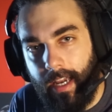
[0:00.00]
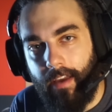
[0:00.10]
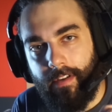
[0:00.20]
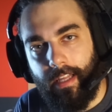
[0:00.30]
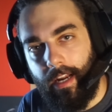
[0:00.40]
anche
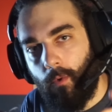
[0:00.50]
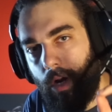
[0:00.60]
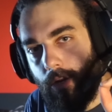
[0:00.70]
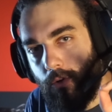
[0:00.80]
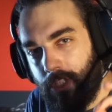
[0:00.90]
vedere
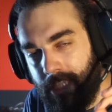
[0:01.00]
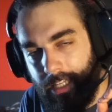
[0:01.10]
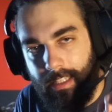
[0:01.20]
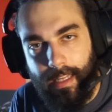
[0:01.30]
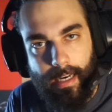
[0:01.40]
qualcosina
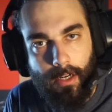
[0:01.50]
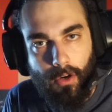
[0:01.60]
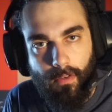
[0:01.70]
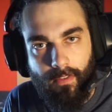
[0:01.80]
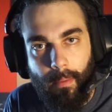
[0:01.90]
di
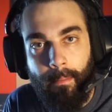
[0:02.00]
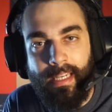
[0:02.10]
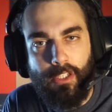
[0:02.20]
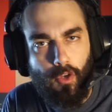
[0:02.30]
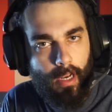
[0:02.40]
Tarkov
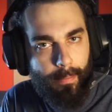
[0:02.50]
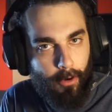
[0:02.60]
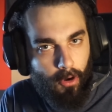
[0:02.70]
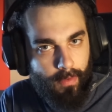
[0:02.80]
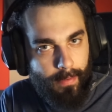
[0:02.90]
messo alla
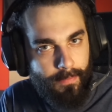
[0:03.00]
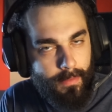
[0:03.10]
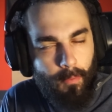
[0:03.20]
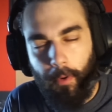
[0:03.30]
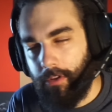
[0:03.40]
prova,
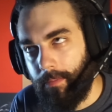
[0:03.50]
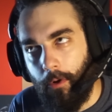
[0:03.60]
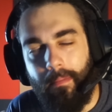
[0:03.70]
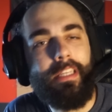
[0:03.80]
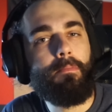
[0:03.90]
un po' tipo
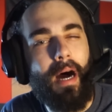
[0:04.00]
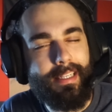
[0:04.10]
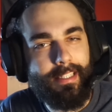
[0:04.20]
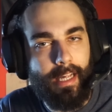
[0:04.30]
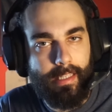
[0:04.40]
il
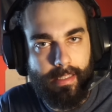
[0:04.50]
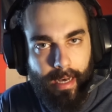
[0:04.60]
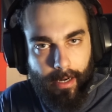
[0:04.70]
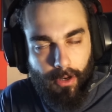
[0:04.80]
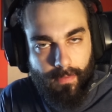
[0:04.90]
Mythbuster di
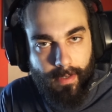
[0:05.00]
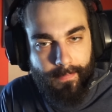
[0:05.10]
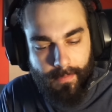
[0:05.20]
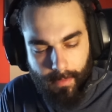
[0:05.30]
Tarkov.